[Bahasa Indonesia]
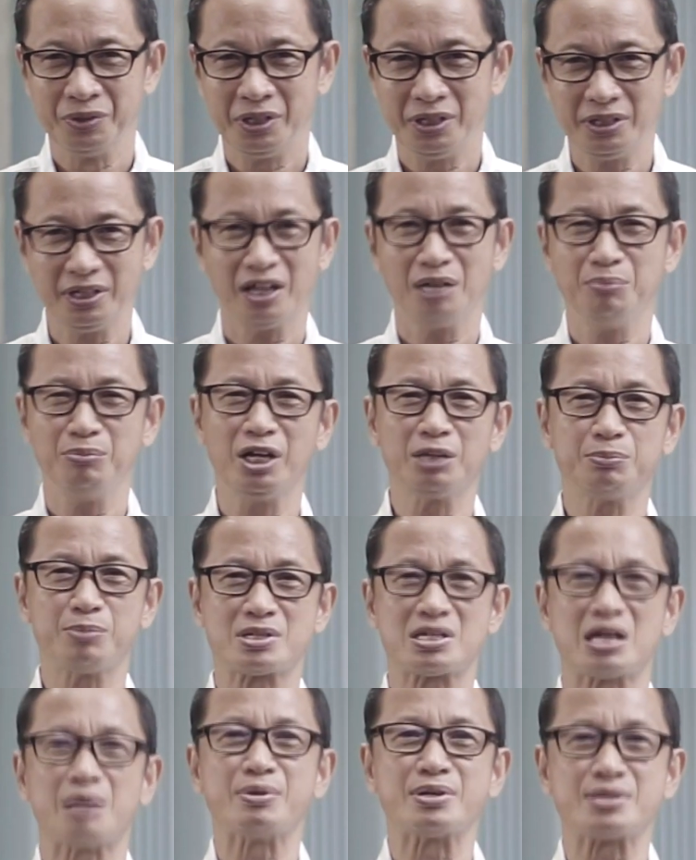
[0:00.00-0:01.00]
Kita akan melihat
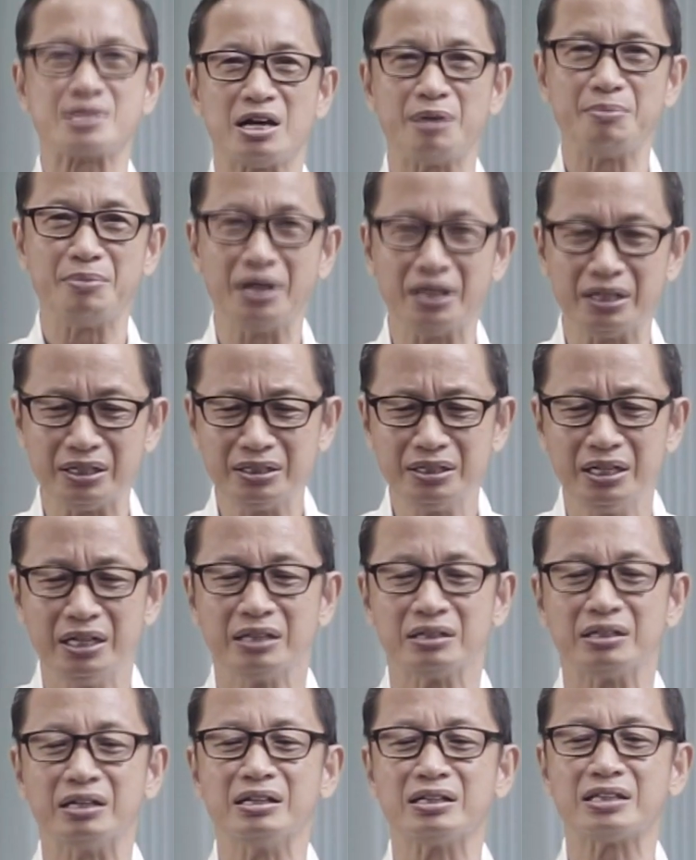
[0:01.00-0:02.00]
bersama-sama
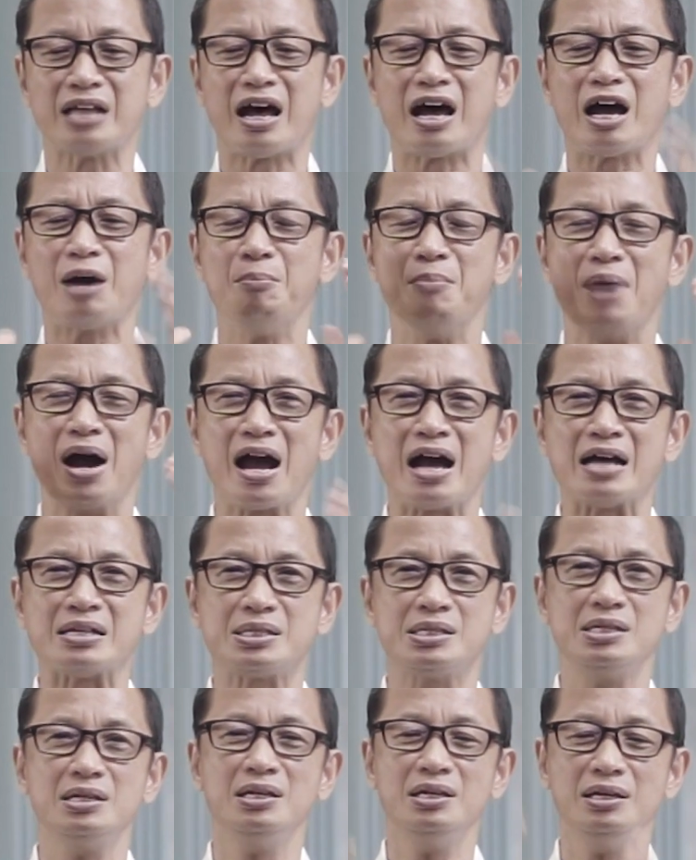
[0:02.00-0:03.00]
tentang
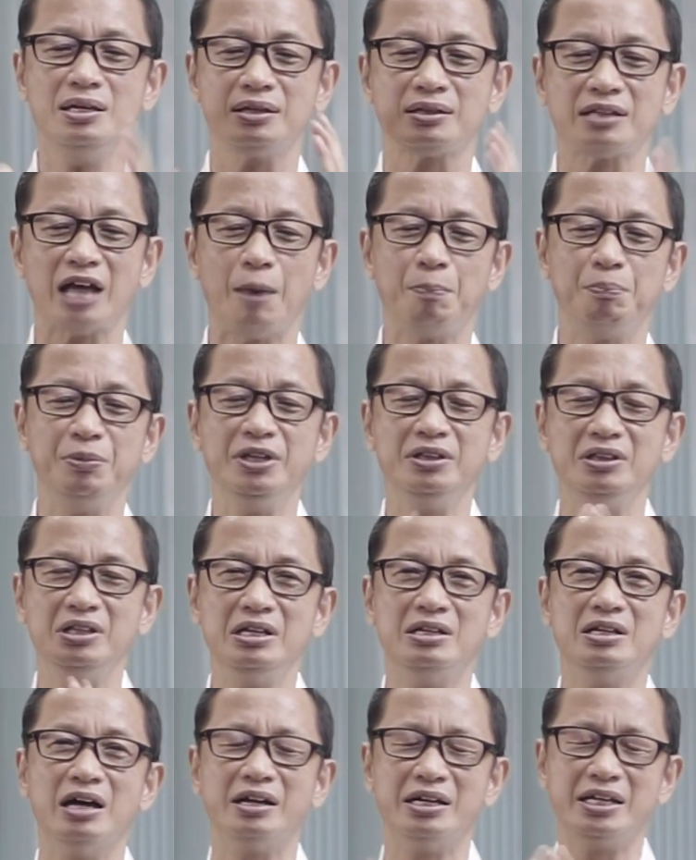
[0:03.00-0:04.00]
mengasihi tapi
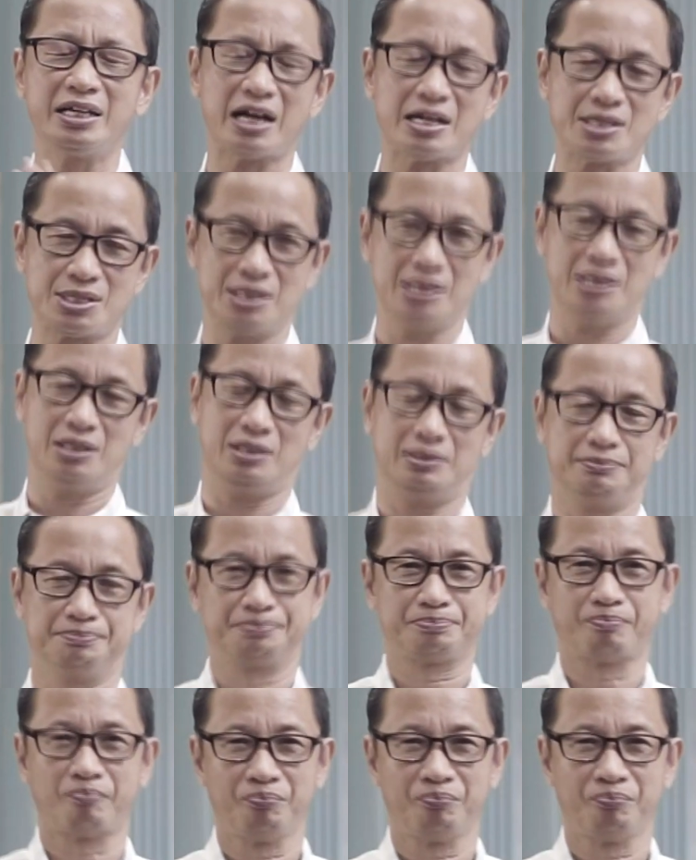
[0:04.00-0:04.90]
tidak dikasihi.